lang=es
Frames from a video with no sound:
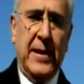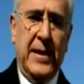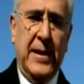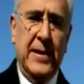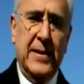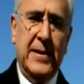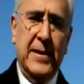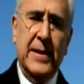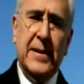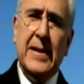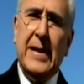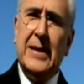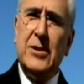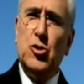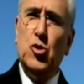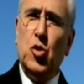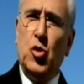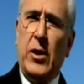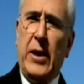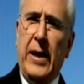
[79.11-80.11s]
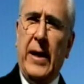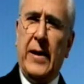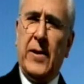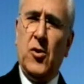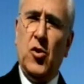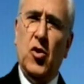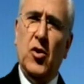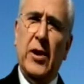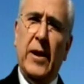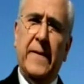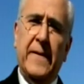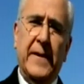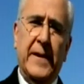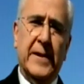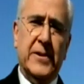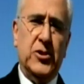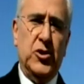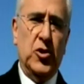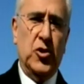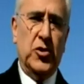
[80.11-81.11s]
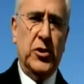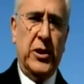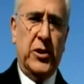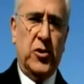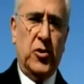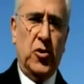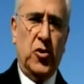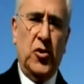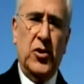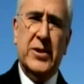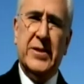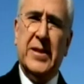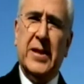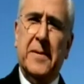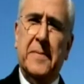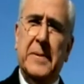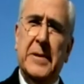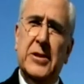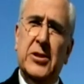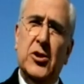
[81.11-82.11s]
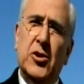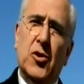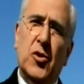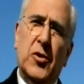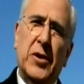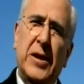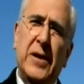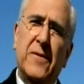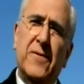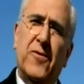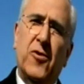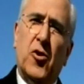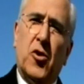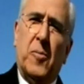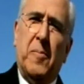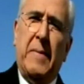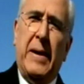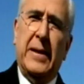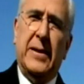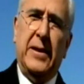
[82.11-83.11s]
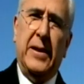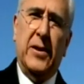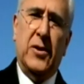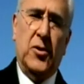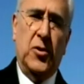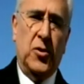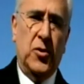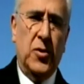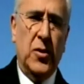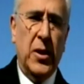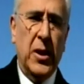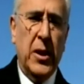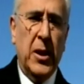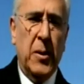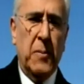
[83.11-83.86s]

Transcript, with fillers: quien tiene a su cargo la dirección de todo el servicio informático,